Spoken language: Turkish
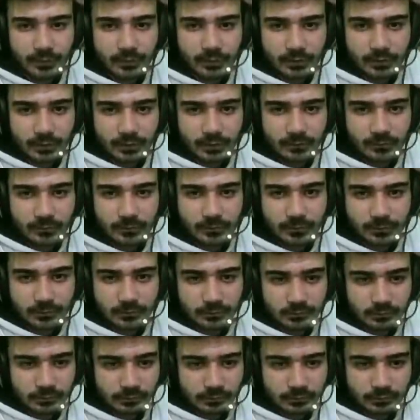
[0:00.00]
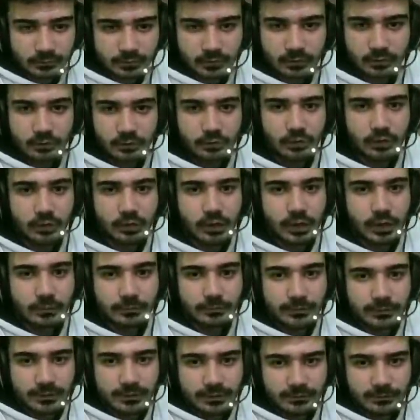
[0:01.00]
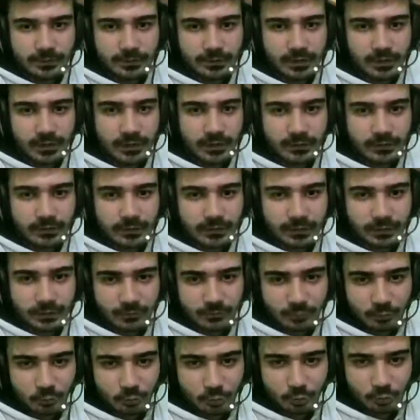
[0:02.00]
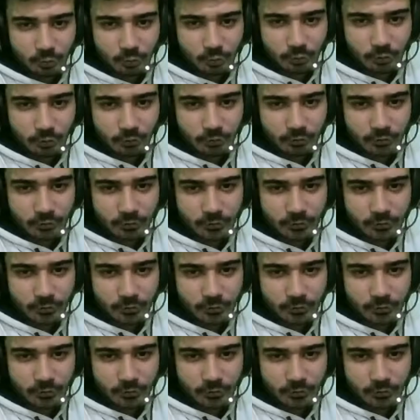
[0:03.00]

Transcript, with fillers: Şimdi. Yok abi gidilmez. Hayatta gidilmez. Çok zor.